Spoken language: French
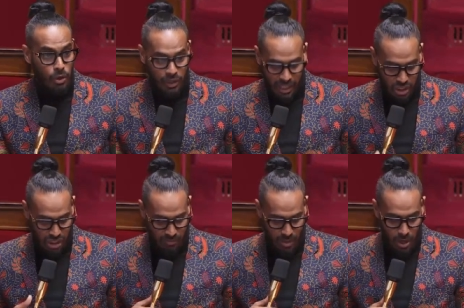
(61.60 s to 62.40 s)
le
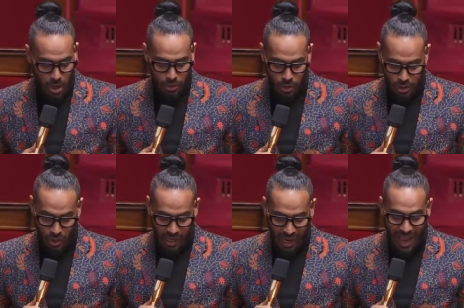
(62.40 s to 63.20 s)
régime de
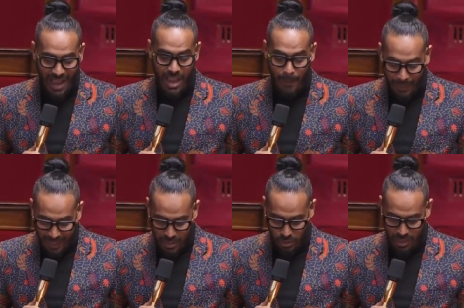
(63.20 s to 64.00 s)
Sankara et
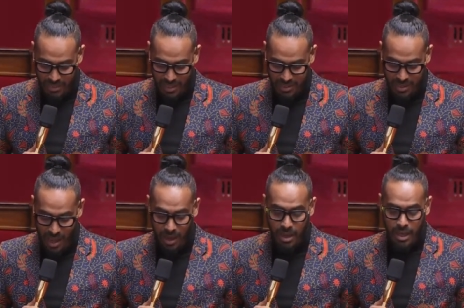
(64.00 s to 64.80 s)
après son
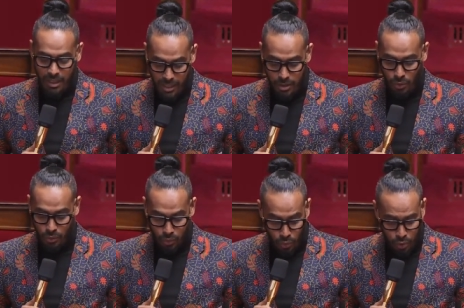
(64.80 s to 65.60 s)
assassinat, qui sont
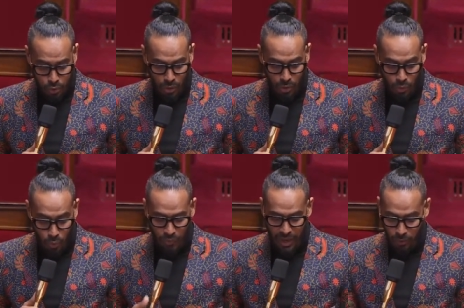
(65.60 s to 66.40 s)
toujours
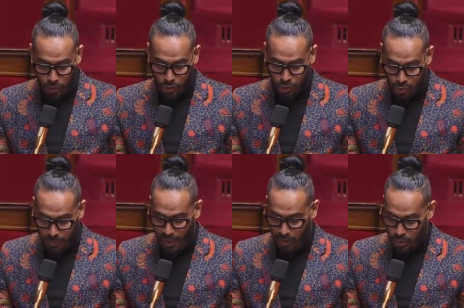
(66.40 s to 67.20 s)
couverts aujourd'hui
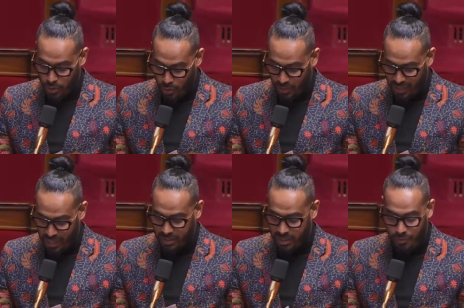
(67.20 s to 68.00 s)
par le
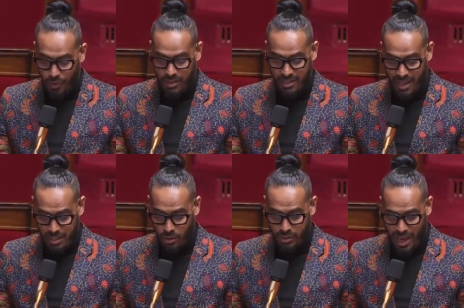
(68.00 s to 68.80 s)
secret défense
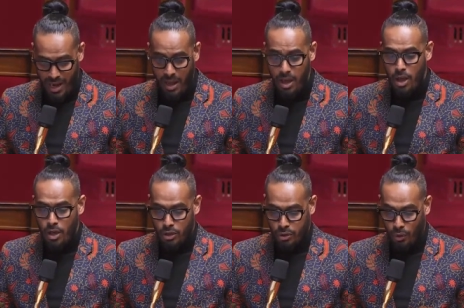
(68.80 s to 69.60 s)
nationale,
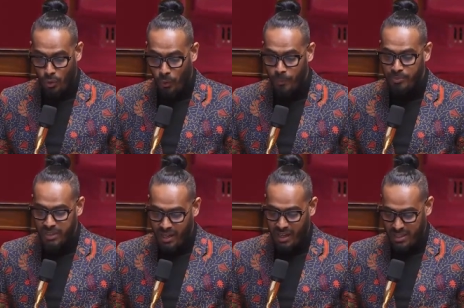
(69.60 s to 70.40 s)
seront
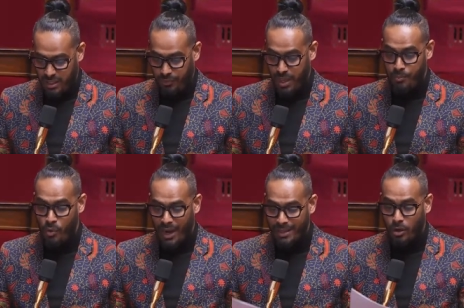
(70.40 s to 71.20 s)
déclassifiés
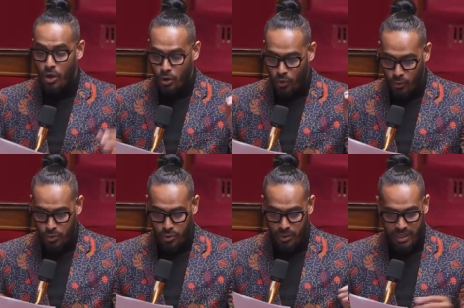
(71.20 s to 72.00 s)
pour être
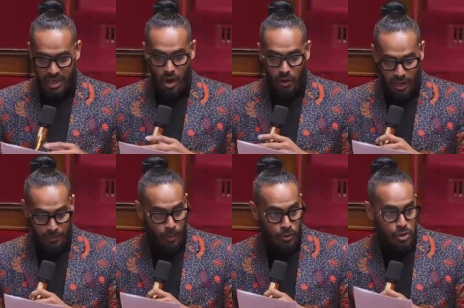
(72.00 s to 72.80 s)
consultés en
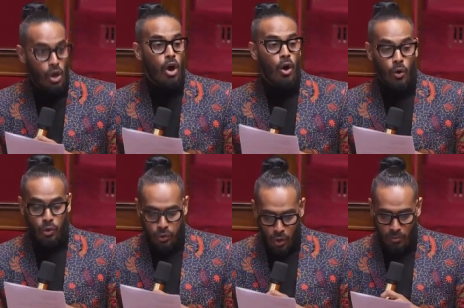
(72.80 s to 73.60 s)
réponse aux
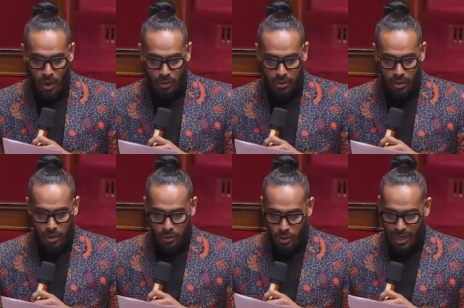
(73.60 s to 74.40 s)
demandes
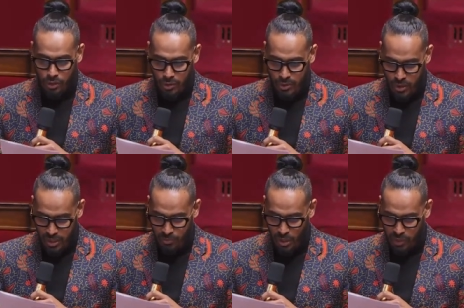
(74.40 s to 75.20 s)
de la
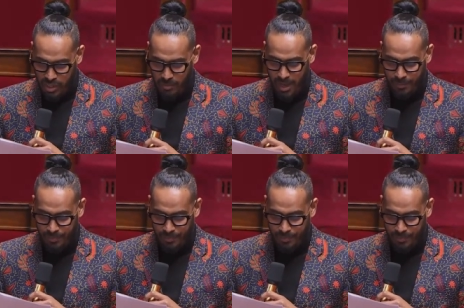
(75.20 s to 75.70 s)
justice burkinabé.